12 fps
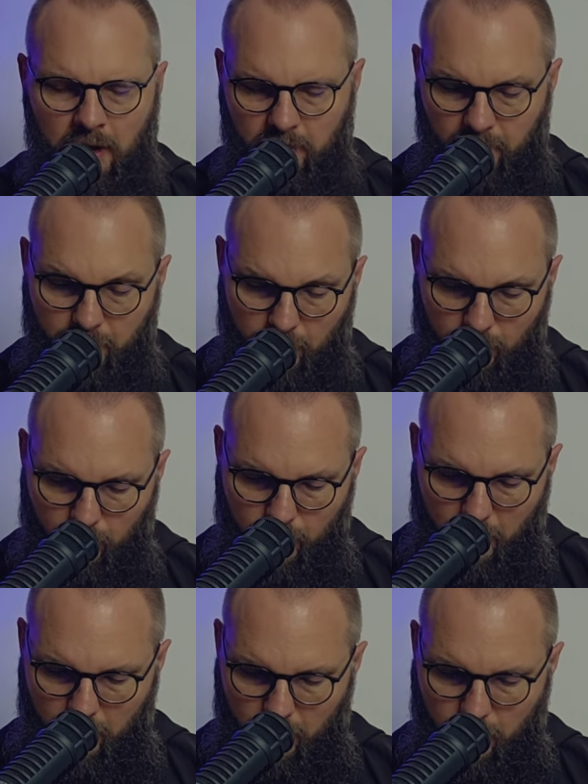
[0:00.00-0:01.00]
Właśnie to
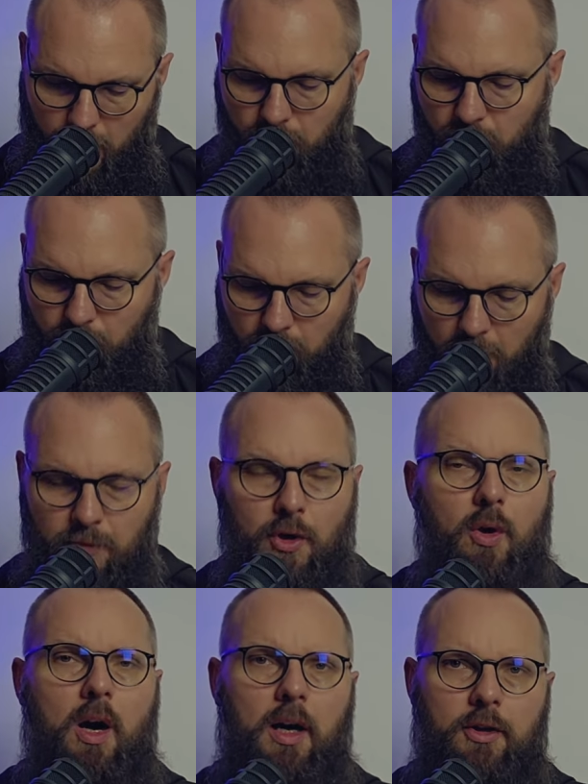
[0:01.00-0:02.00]
dzieje się z królem
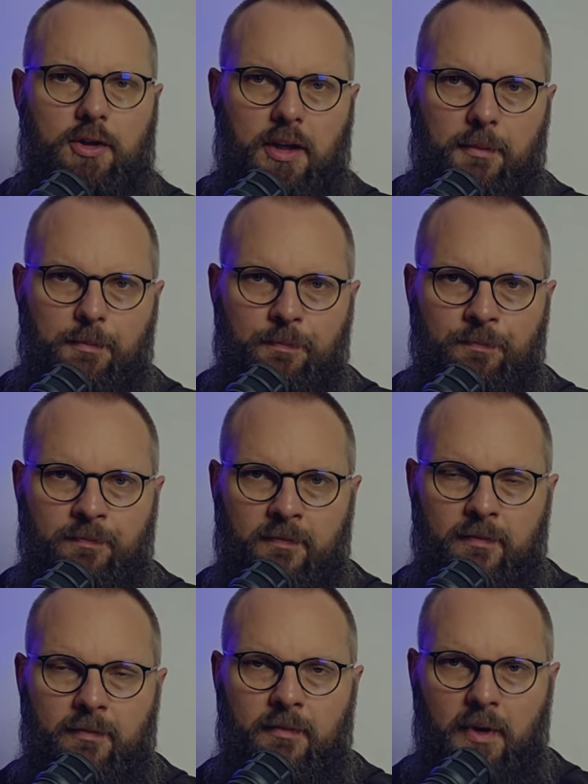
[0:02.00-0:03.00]
Joaszem,
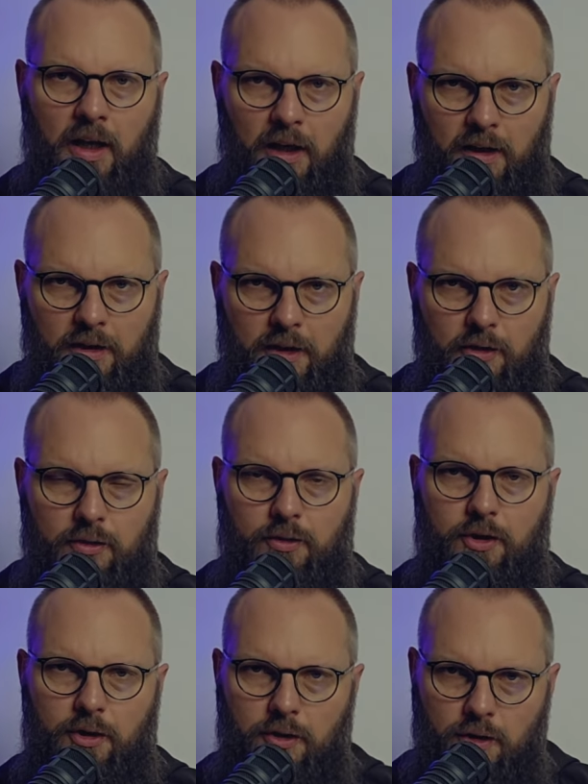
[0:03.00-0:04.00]
ale
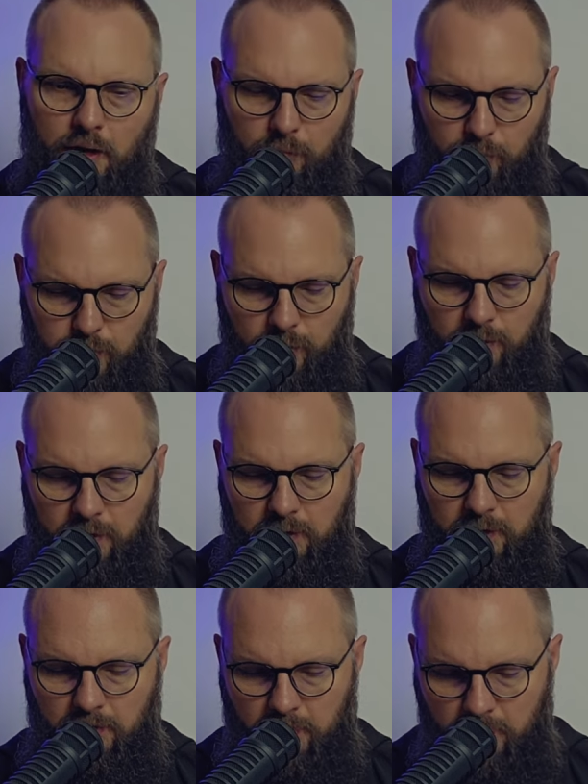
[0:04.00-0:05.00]
jednocześnie Bóg